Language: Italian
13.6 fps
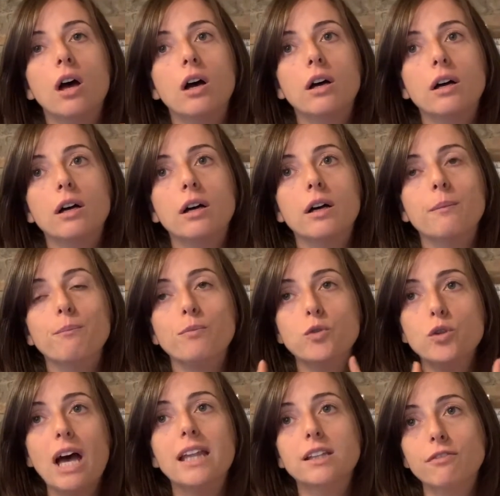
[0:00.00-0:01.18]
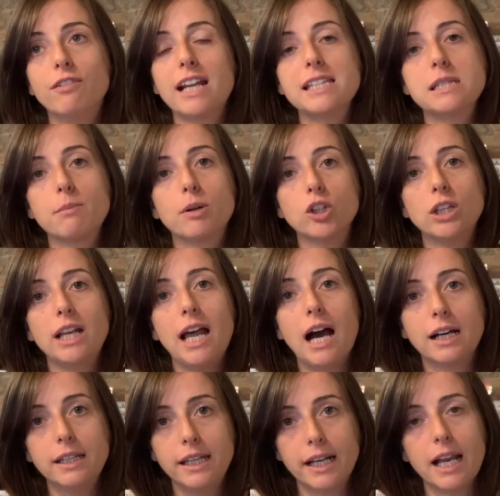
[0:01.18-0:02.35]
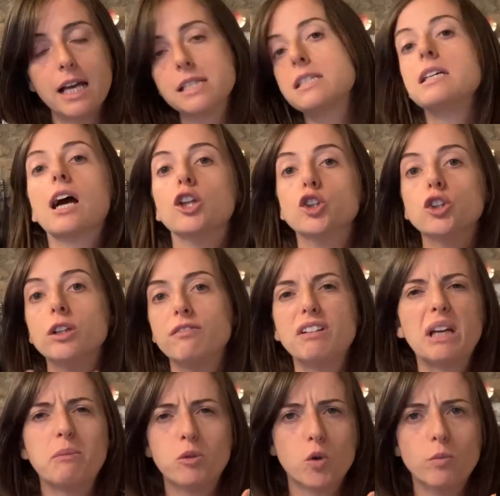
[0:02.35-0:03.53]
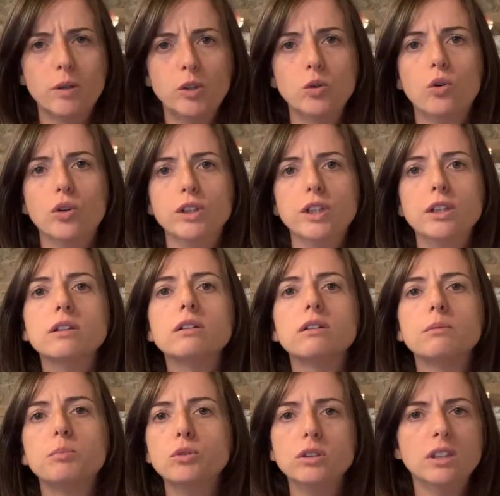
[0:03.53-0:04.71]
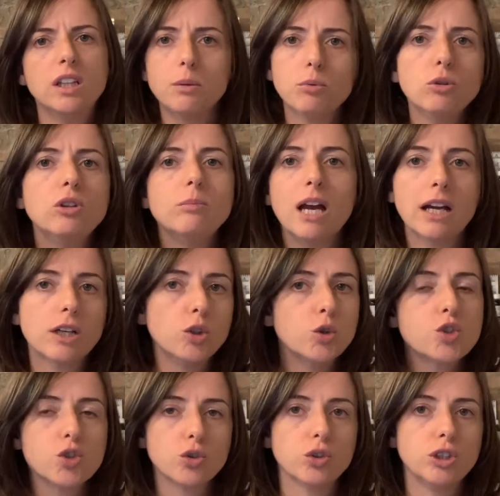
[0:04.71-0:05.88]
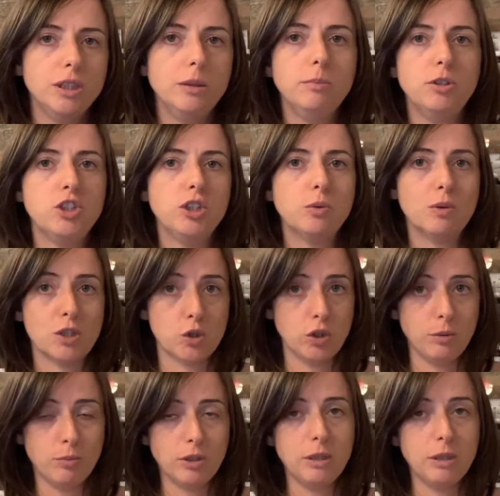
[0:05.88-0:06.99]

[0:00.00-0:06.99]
Uh, a differenza però dell'acne classica non avremo come doni, uh, punti neri e punti bianchi non sono tipici di questo tipo